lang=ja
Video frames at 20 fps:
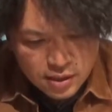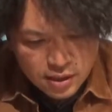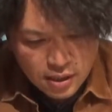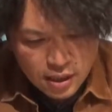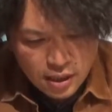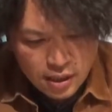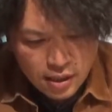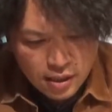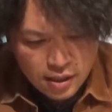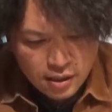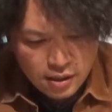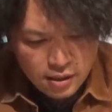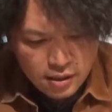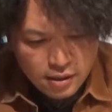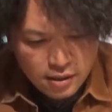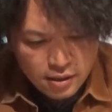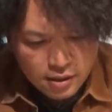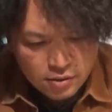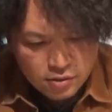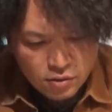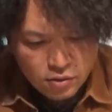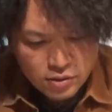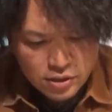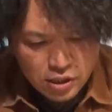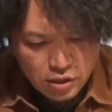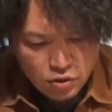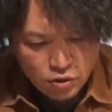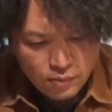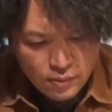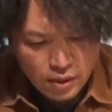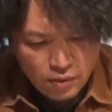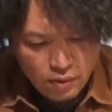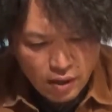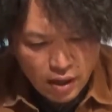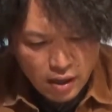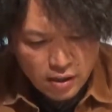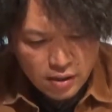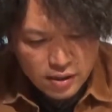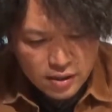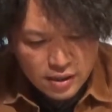えー、くんごさんこんばん
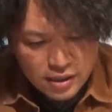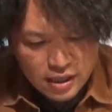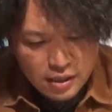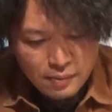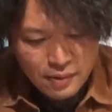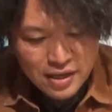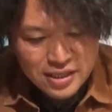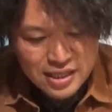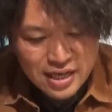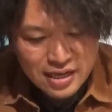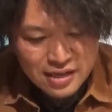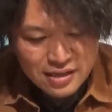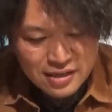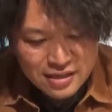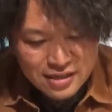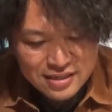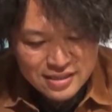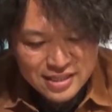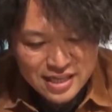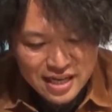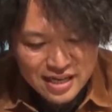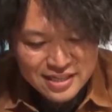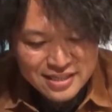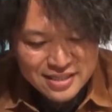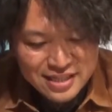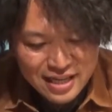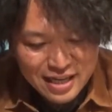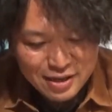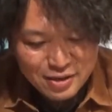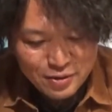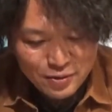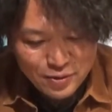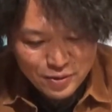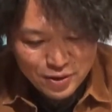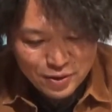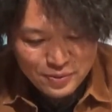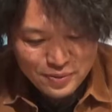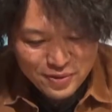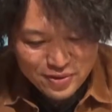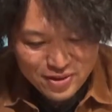は今さっき3歳の子
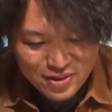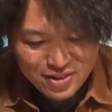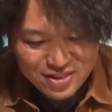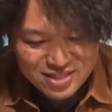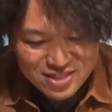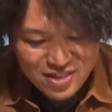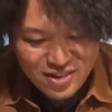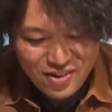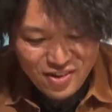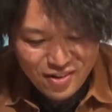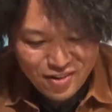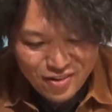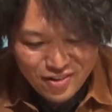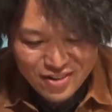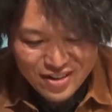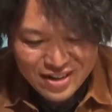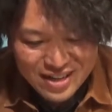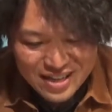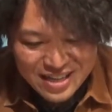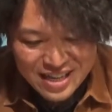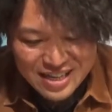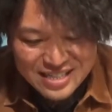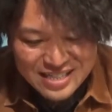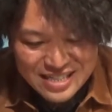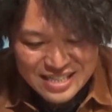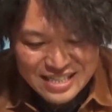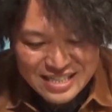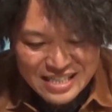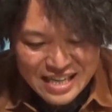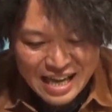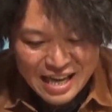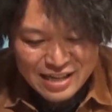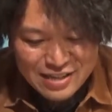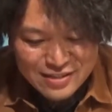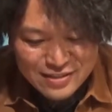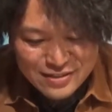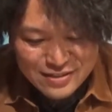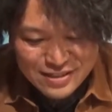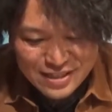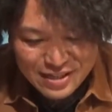供と超本気で神経
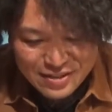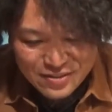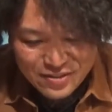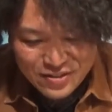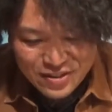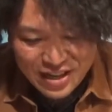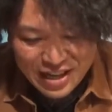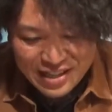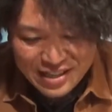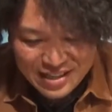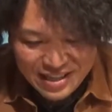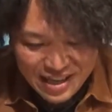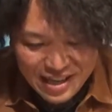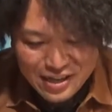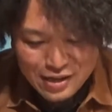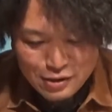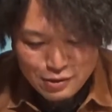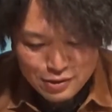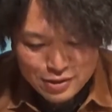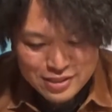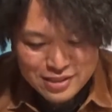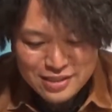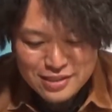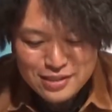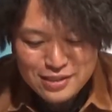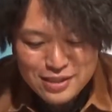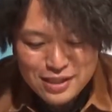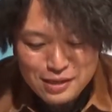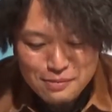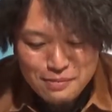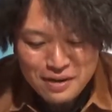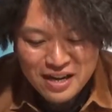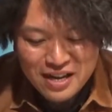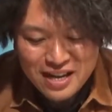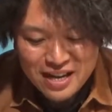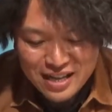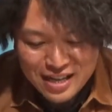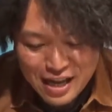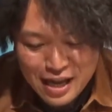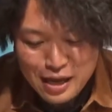衰弱をやって普通に負
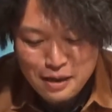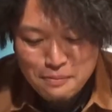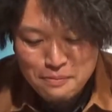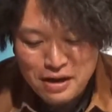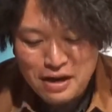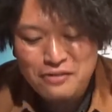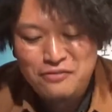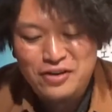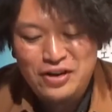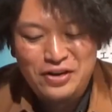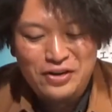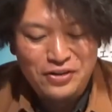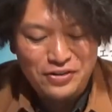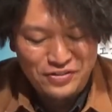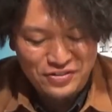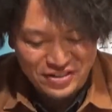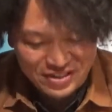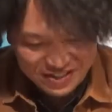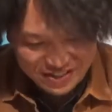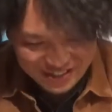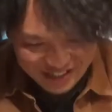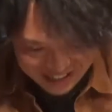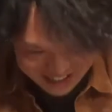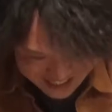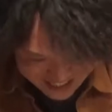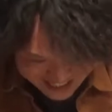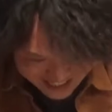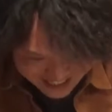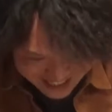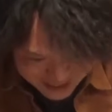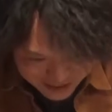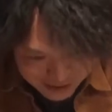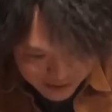けたバッファローウィングです